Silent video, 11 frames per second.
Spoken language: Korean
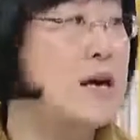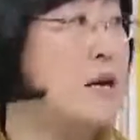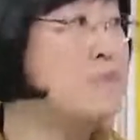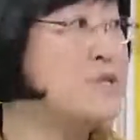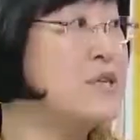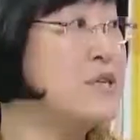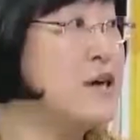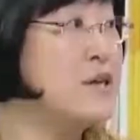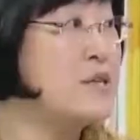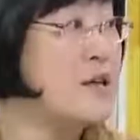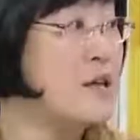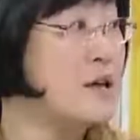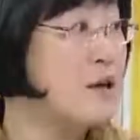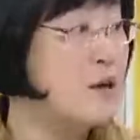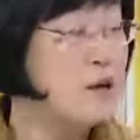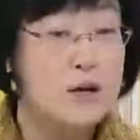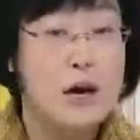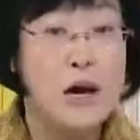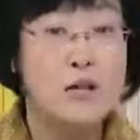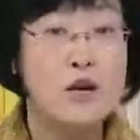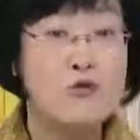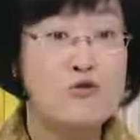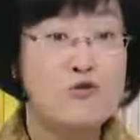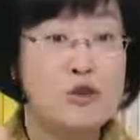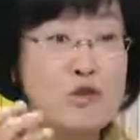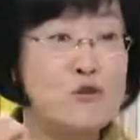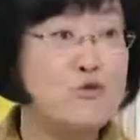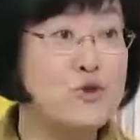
갑자기 얘한테 하나 둘 셋 일로